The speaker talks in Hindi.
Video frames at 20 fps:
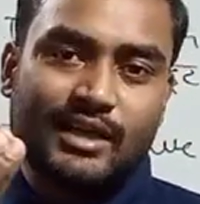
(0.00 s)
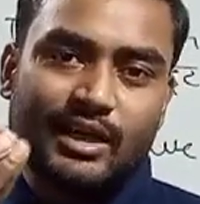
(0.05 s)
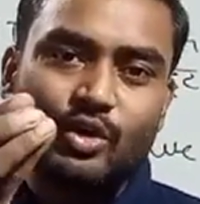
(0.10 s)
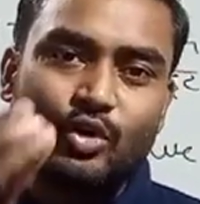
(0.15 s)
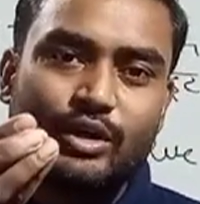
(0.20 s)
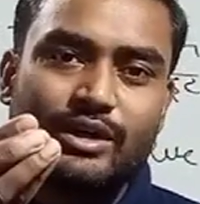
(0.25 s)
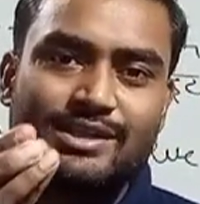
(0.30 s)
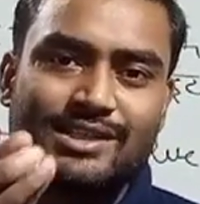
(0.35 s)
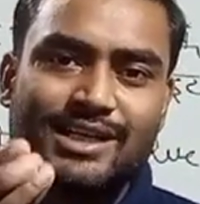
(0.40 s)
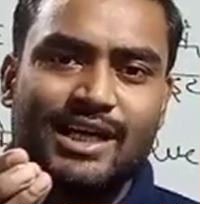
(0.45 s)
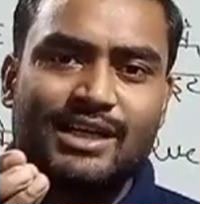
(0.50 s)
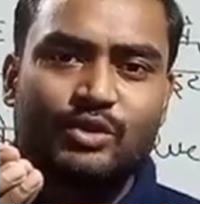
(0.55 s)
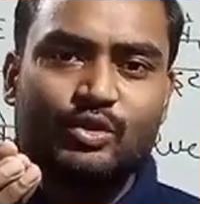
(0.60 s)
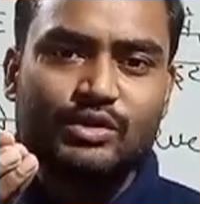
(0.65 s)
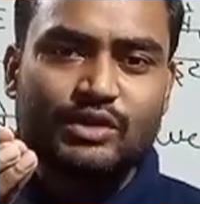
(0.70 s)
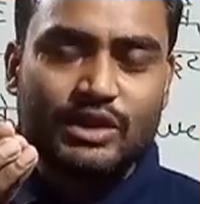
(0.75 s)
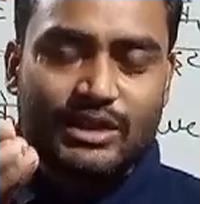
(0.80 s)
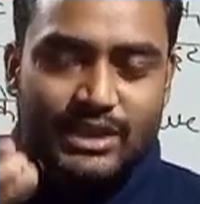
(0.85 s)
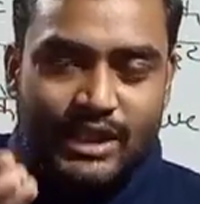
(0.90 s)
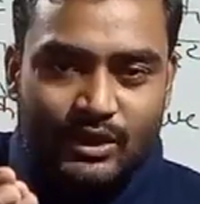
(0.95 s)
कर लोगे साठ हो
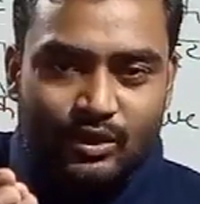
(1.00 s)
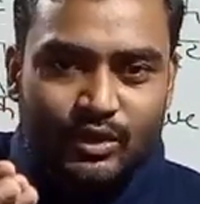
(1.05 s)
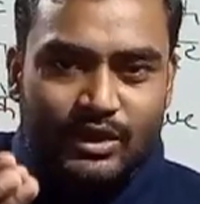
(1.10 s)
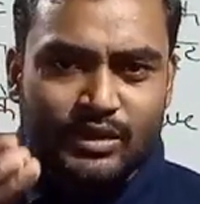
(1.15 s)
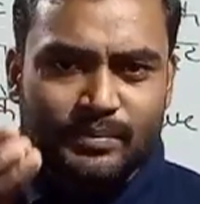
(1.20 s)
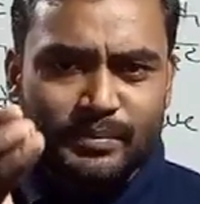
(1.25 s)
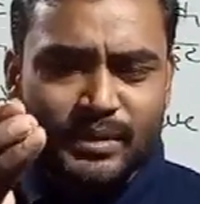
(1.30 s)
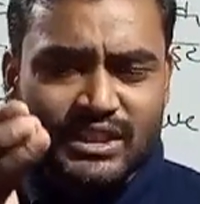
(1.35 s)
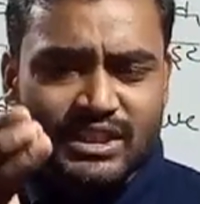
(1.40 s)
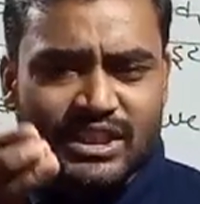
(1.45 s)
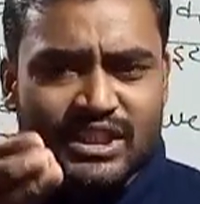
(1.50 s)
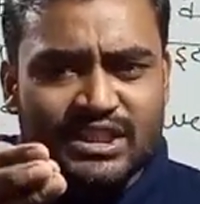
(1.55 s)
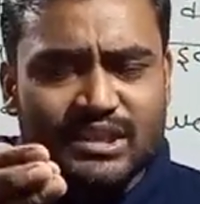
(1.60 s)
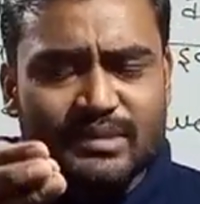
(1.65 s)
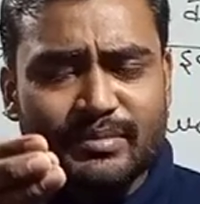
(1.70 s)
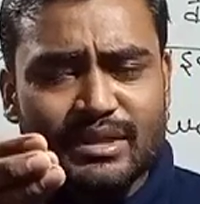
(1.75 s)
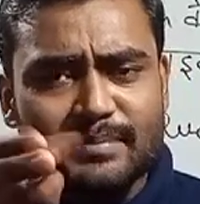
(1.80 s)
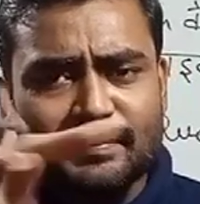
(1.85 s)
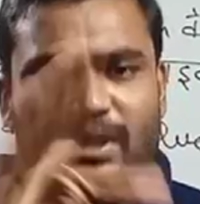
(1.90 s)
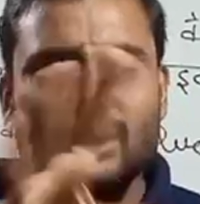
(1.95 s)
के साठ हो ना पच्चीस
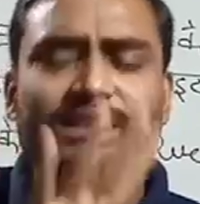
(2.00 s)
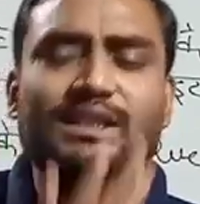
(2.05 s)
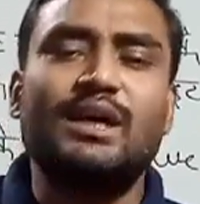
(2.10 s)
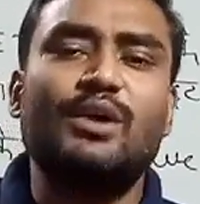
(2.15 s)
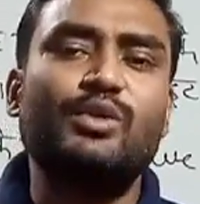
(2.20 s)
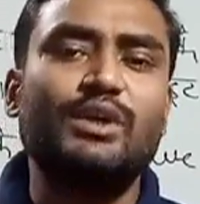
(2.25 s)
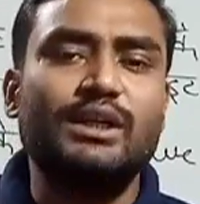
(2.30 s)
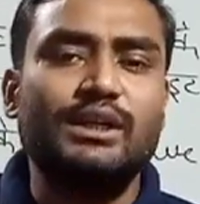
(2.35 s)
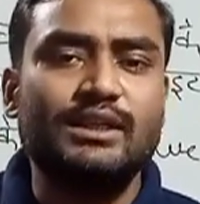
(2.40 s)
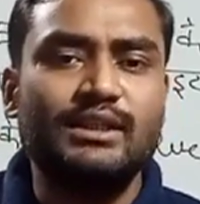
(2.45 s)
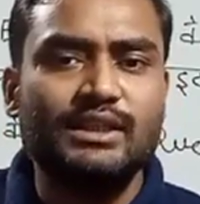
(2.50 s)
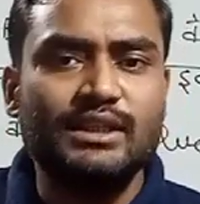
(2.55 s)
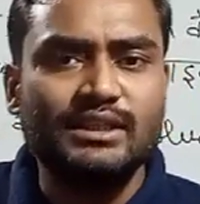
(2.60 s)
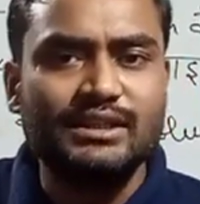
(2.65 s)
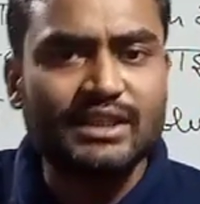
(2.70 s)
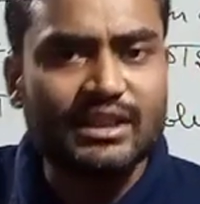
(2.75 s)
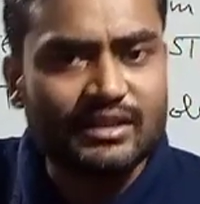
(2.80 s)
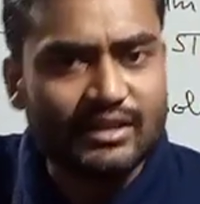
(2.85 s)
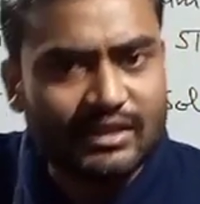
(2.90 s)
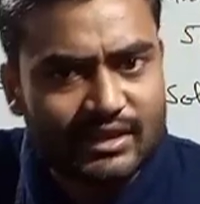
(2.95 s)
नंबर प्लस लाओगे
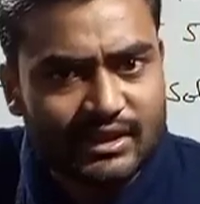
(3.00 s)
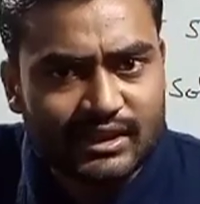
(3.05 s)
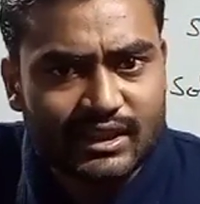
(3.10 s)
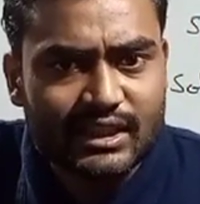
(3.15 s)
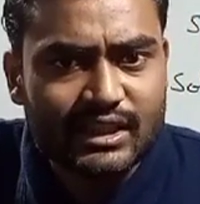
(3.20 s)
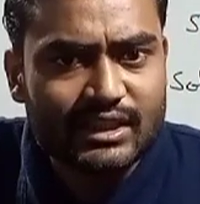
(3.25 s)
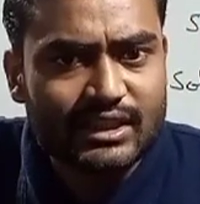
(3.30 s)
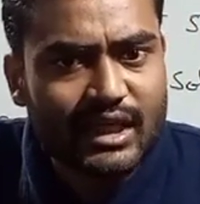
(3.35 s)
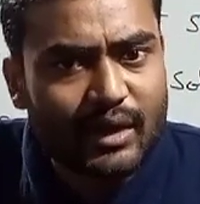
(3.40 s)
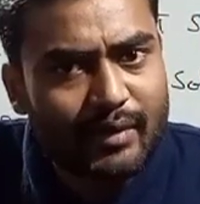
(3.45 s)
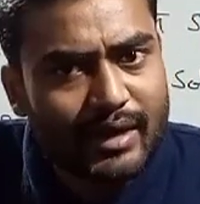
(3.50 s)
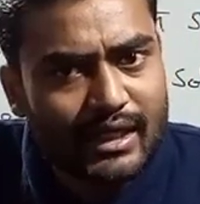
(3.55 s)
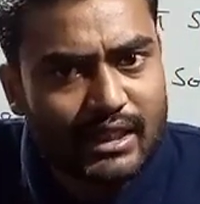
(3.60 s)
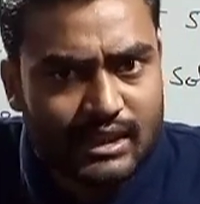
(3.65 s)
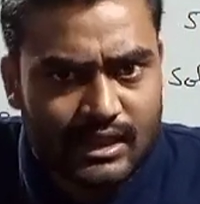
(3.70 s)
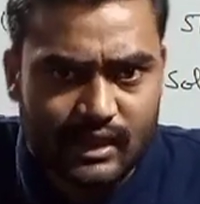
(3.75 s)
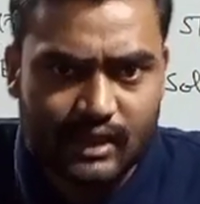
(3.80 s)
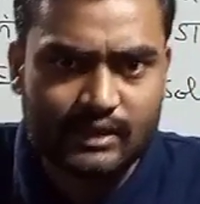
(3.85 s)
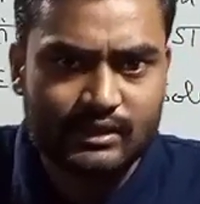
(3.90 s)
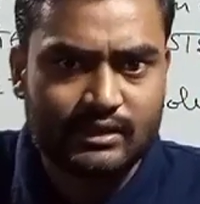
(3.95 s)
इतना कह देते हैं दावा के
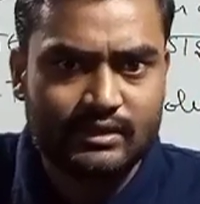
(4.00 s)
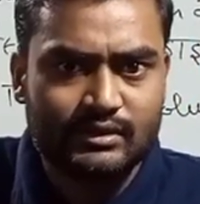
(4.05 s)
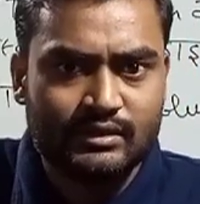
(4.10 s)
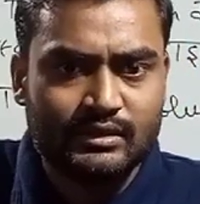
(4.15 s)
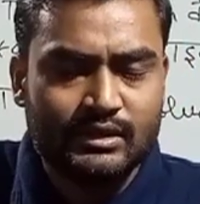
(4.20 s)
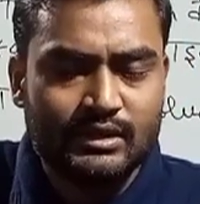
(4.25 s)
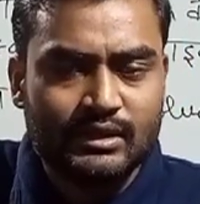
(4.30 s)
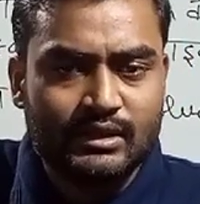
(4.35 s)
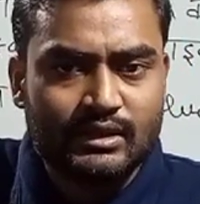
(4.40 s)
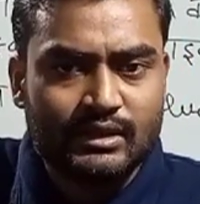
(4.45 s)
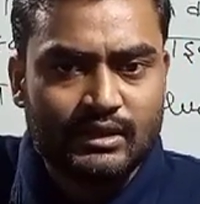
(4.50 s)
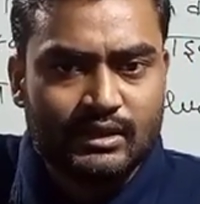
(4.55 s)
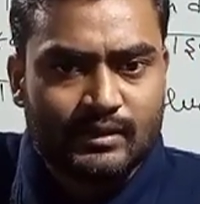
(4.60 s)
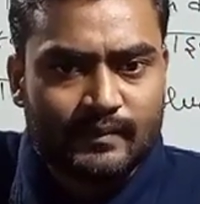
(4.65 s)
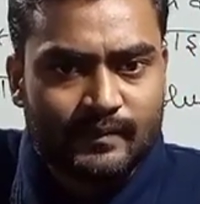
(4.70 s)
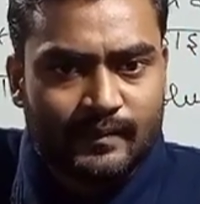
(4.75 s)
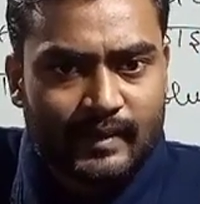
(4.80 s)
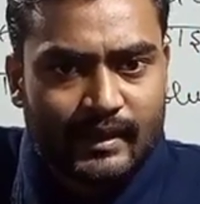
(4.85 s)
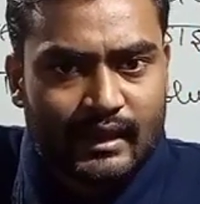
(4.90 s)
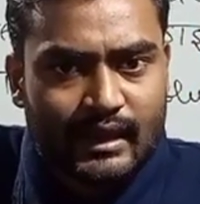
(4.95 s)
साथ
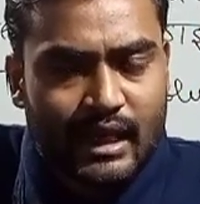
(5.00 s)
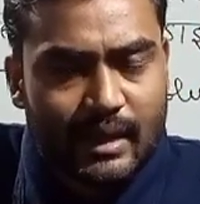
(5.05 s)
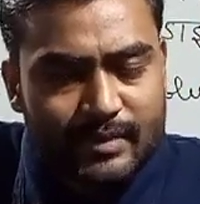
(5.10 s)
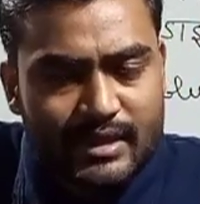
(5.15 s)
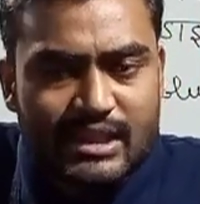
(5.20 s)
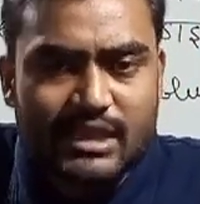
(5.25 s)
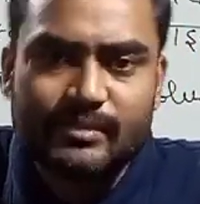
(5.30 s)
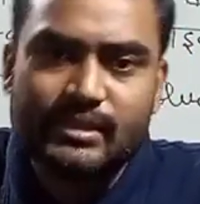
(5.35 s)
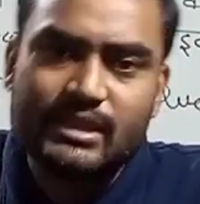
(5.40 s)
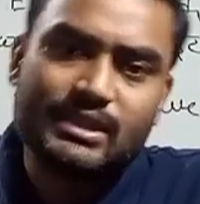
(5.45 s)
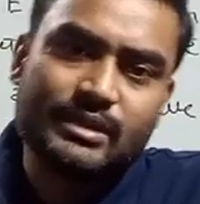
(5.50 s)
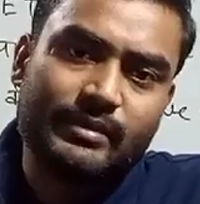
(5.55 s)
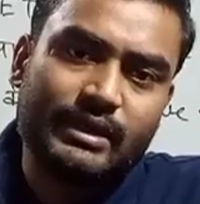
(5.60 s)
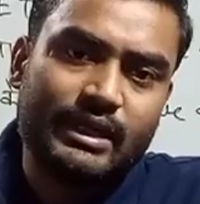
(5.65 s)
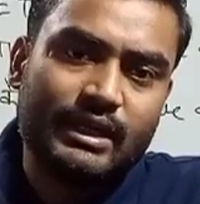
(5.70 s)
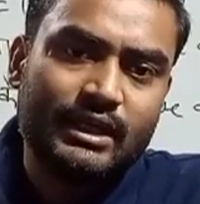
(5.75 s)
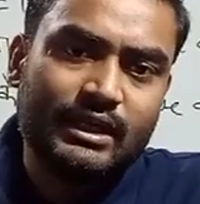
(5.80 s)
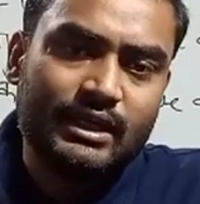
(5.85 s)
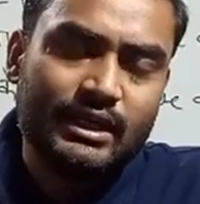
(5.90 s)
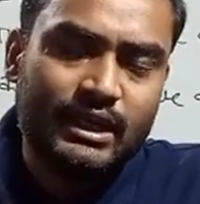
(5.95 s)
अभी से भी समय
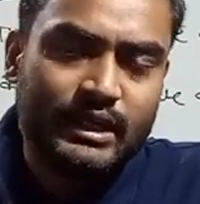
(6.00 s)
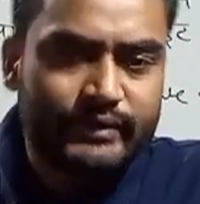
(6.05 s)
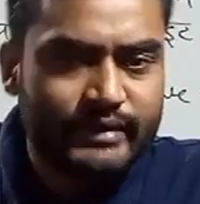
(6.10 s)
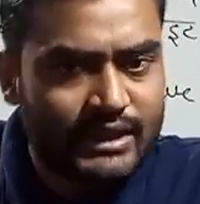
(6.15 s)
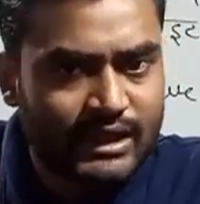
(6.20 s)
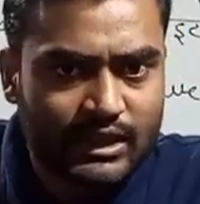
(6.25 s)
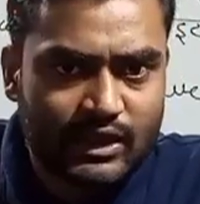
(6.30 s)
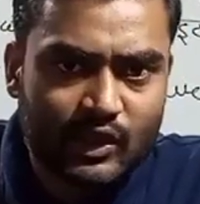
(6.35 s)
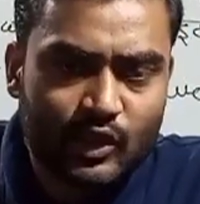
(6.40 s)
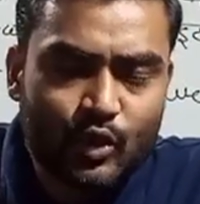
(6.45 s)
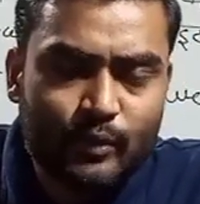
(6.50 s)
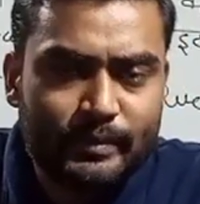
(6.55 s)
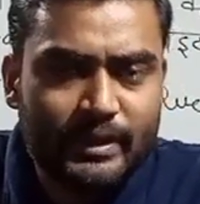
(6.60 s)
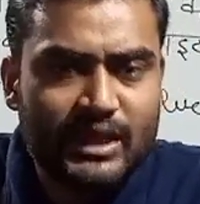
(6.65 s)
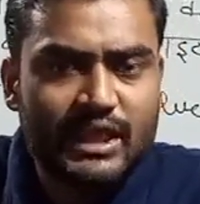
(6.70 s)
है रिवीजन कर लो